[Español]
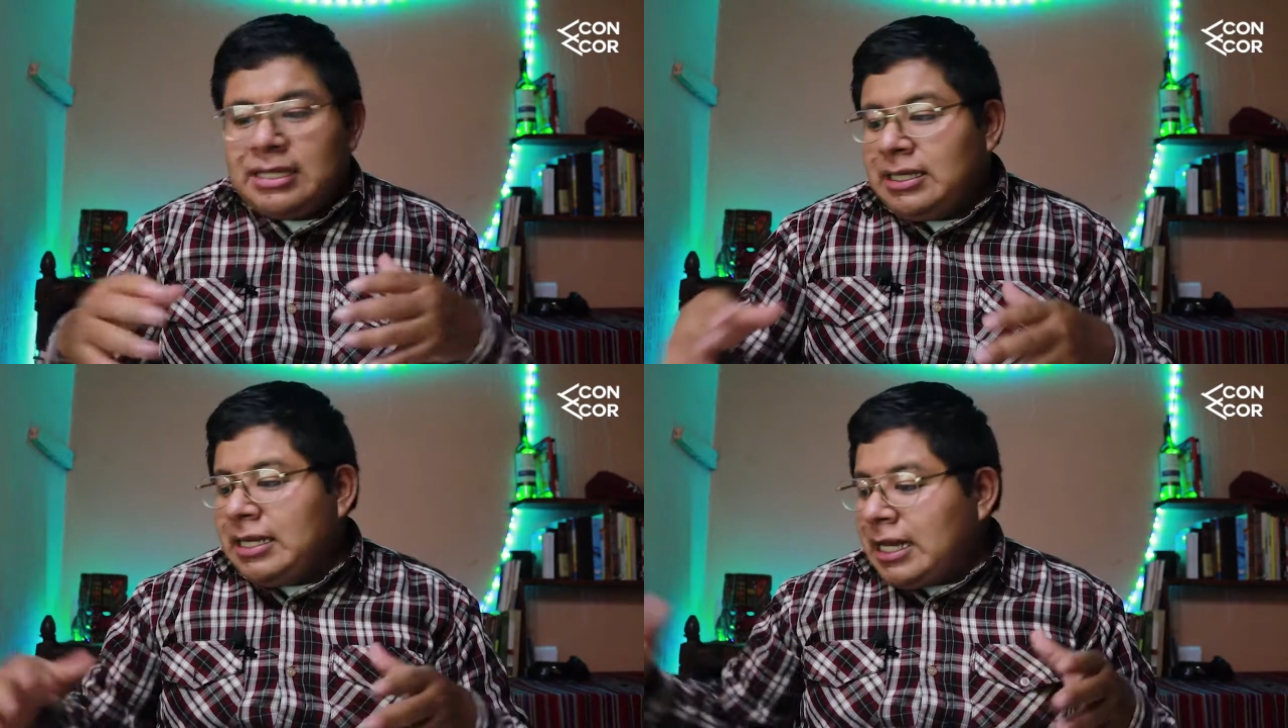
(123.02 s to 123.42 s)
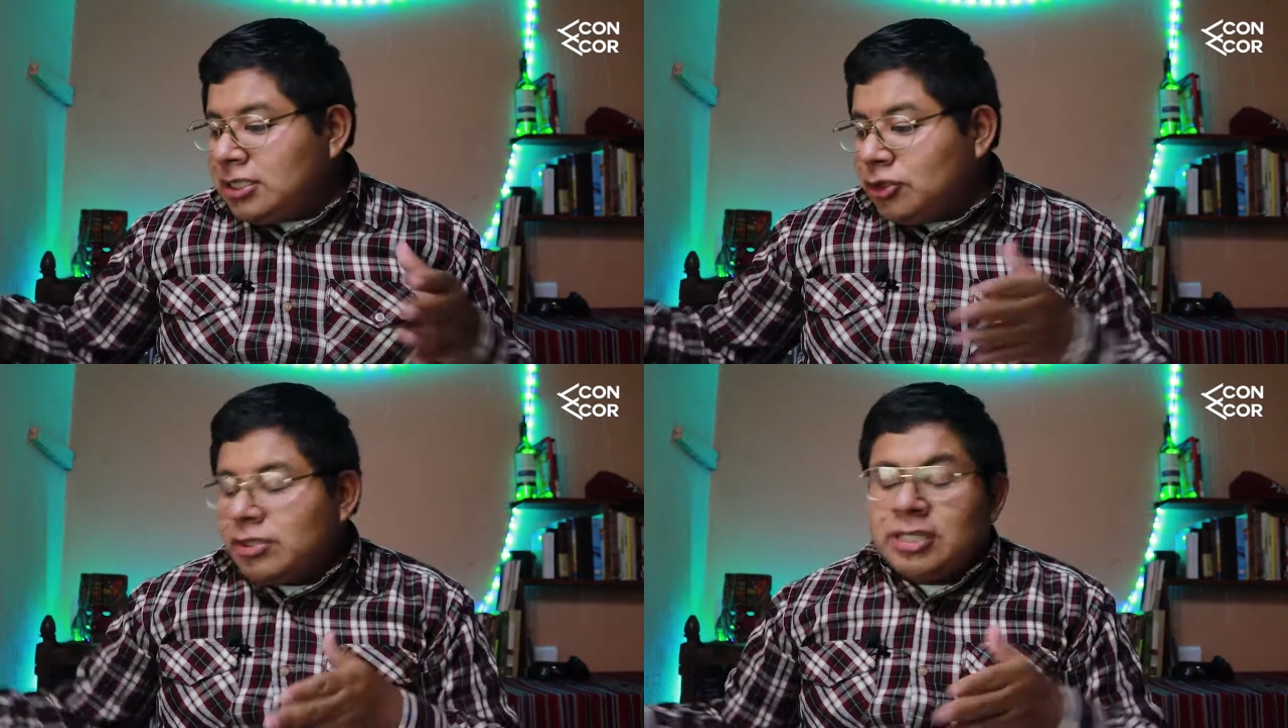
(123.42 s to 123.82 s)
y le,
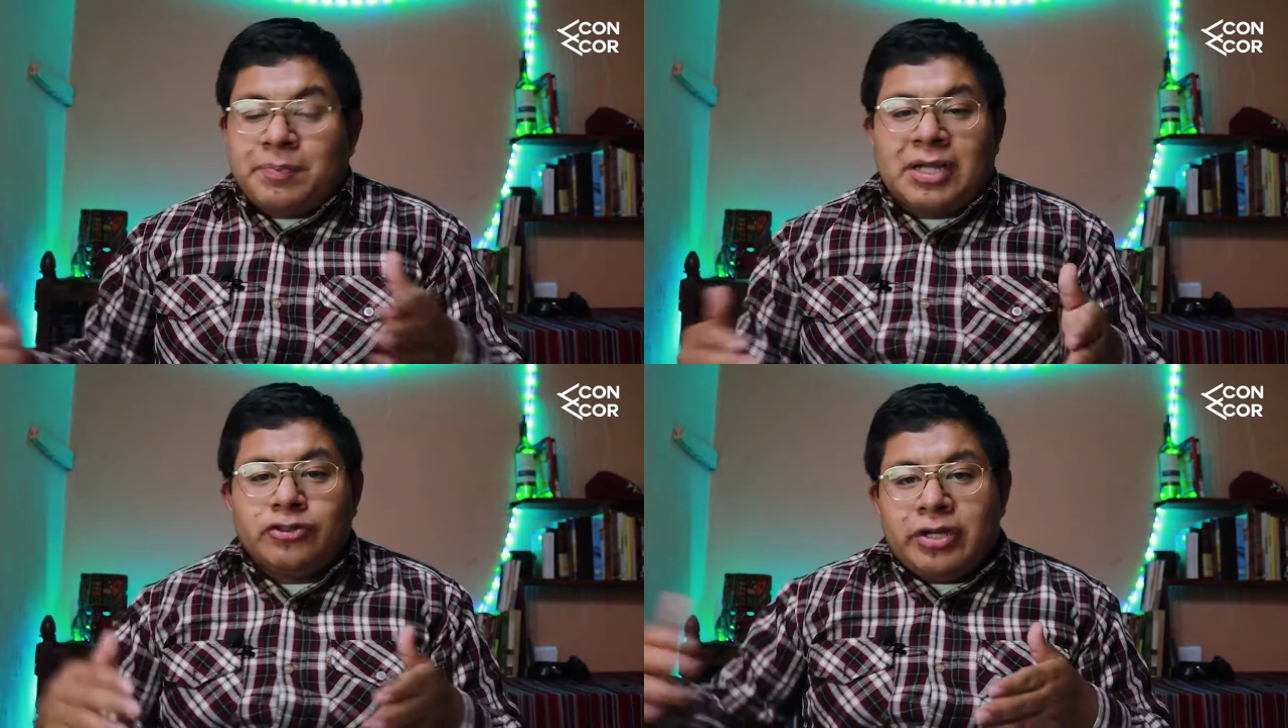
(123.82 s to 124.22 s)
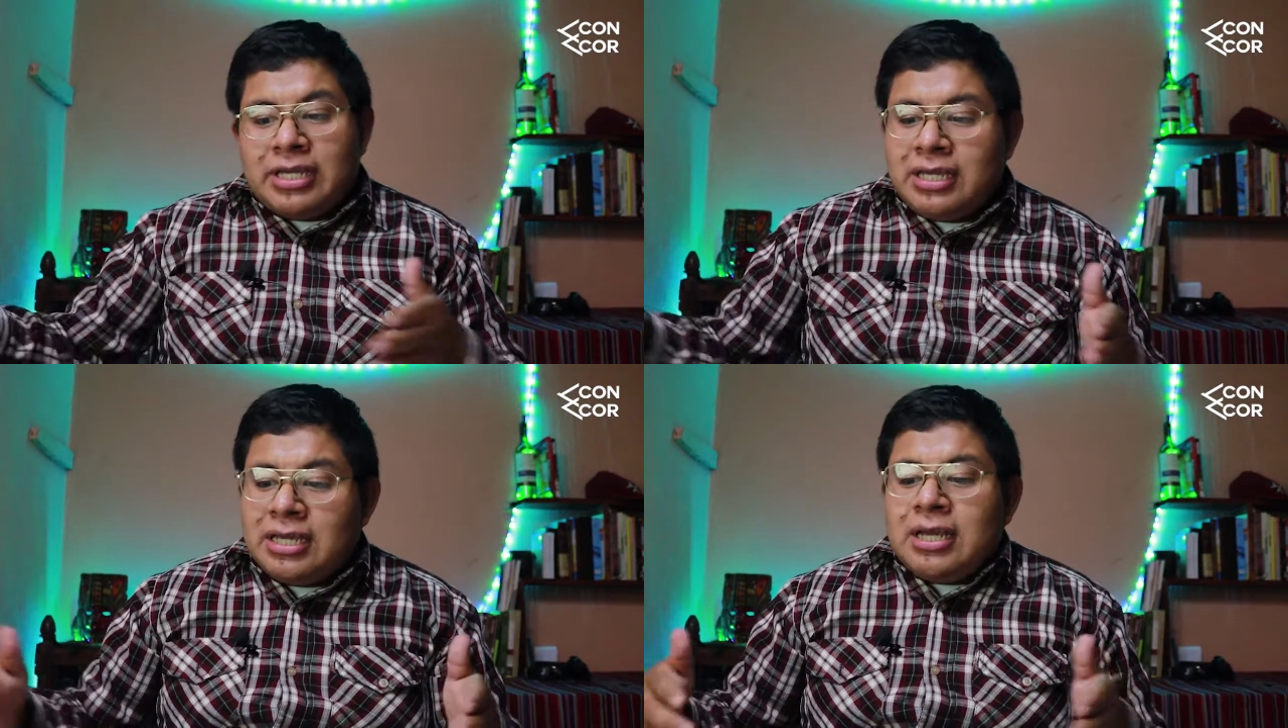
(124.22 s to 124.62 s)
haces un espacio
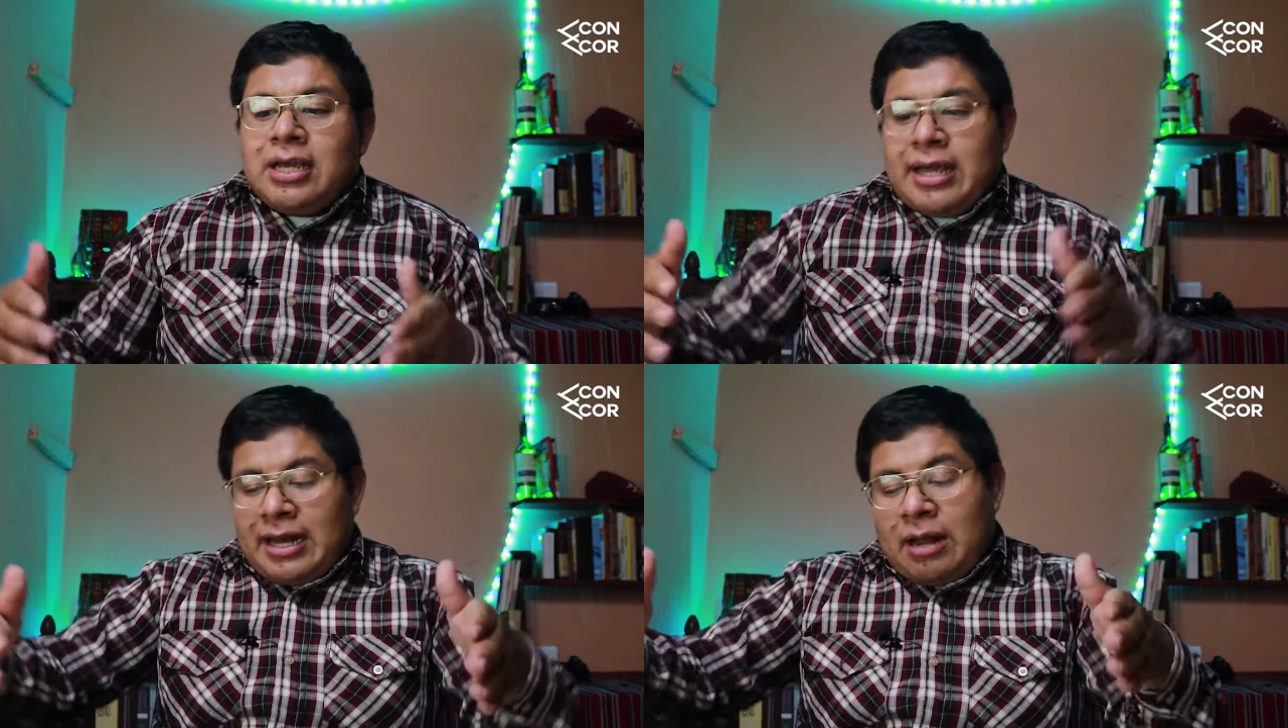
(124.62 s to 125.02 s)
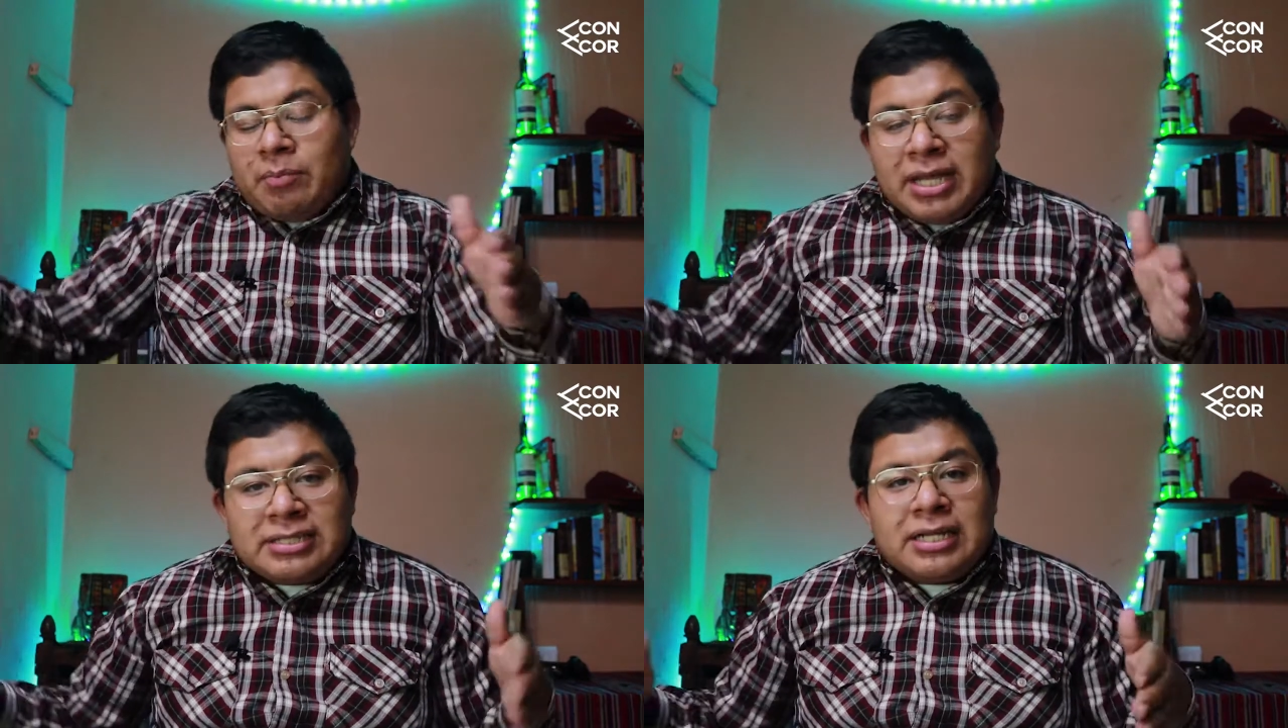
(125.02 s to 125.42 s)
ahí en la
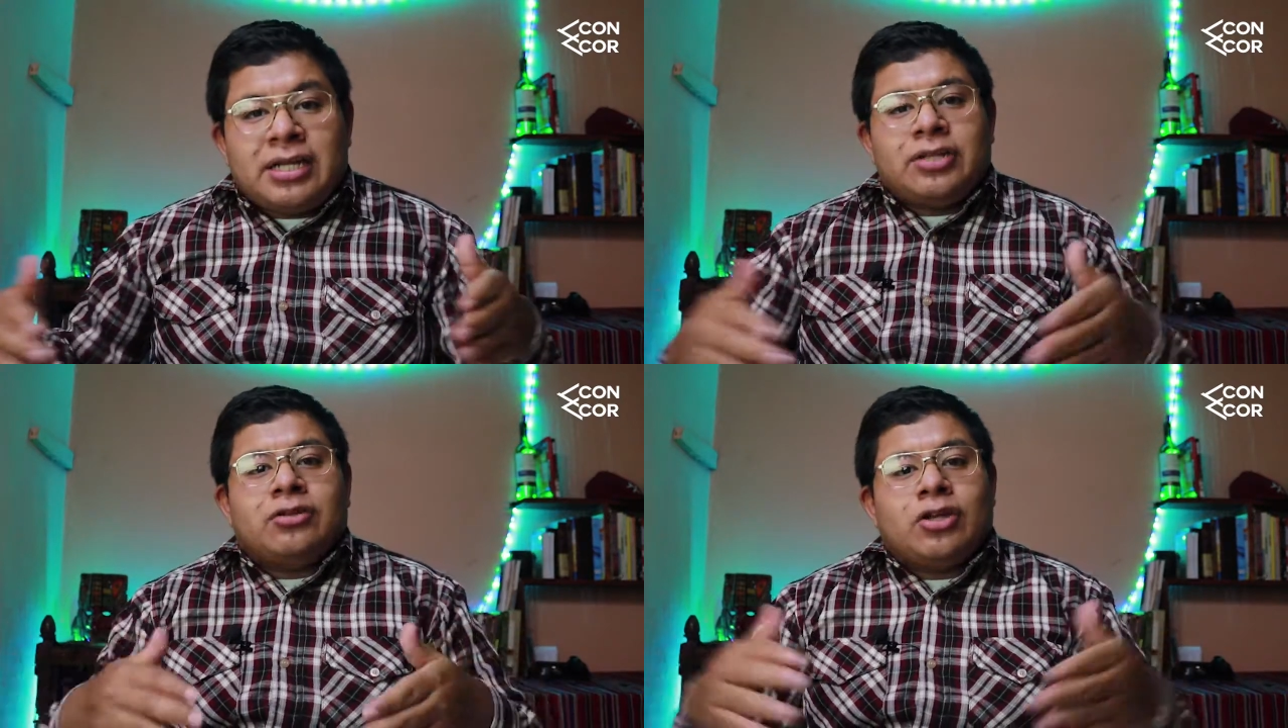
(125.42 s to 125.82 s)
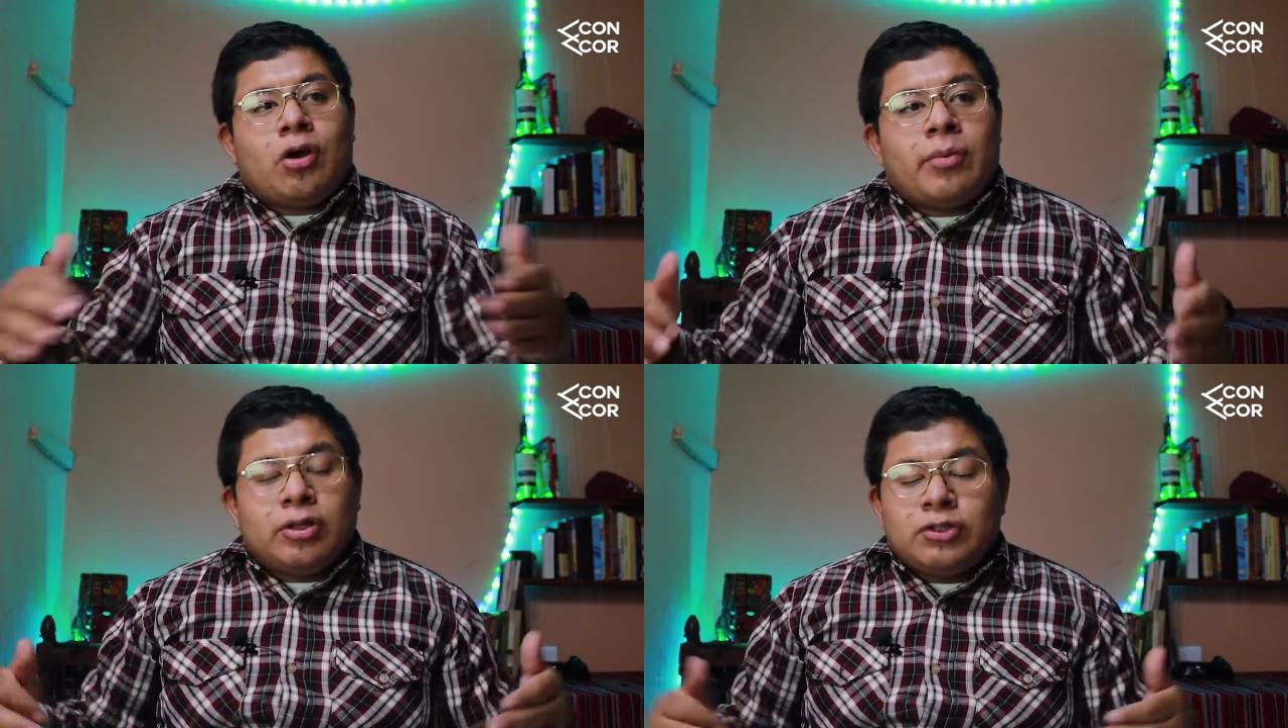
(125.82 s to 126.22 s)
mesa en donde
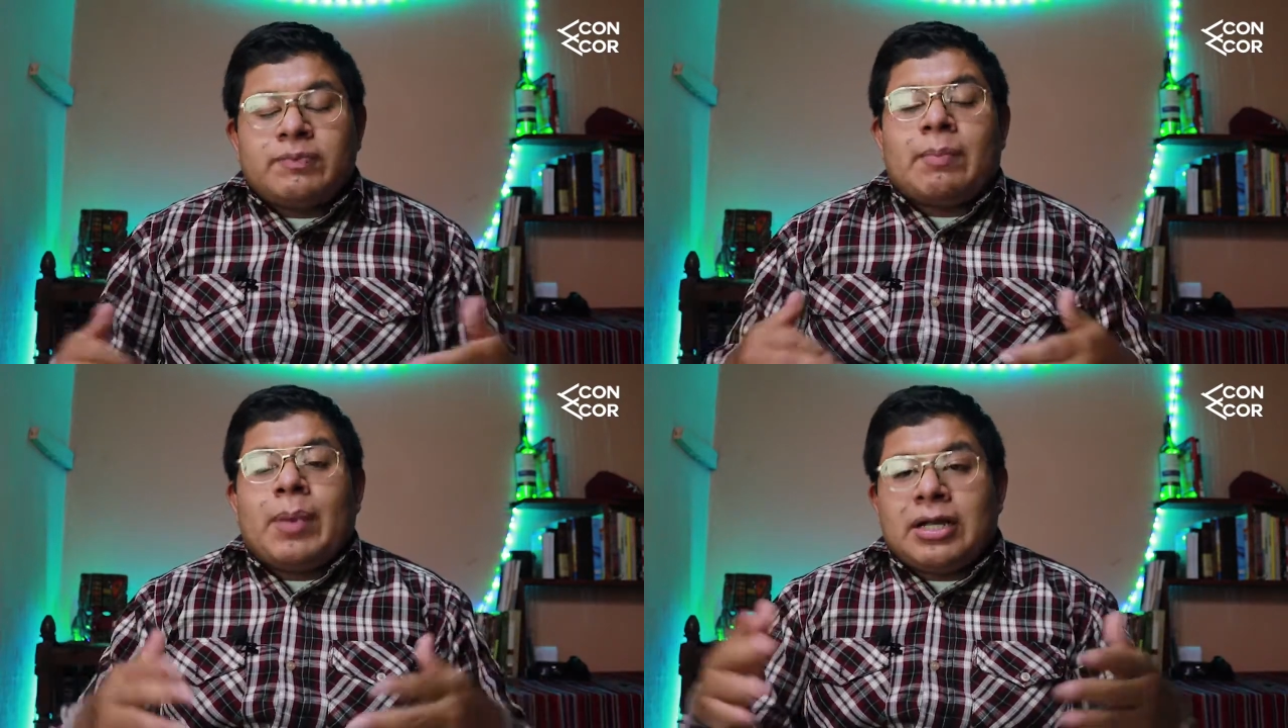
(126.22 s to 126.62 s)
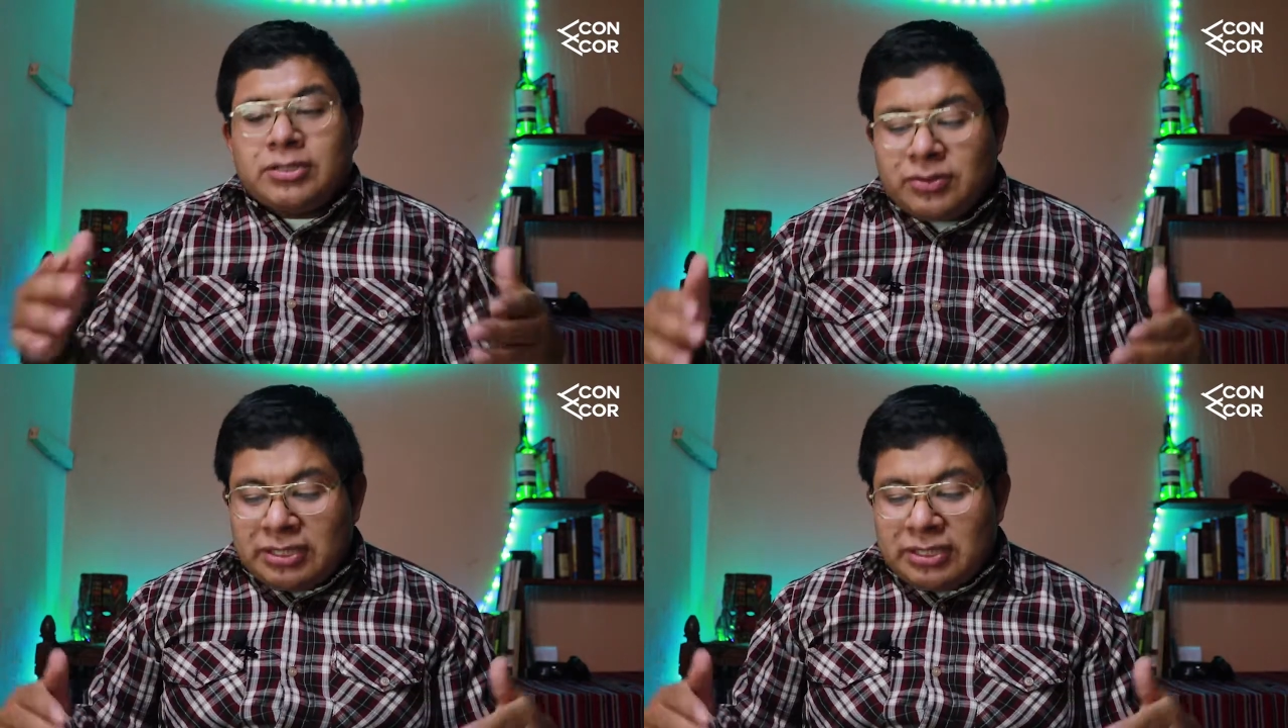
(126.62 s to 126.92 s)
comen tus papás,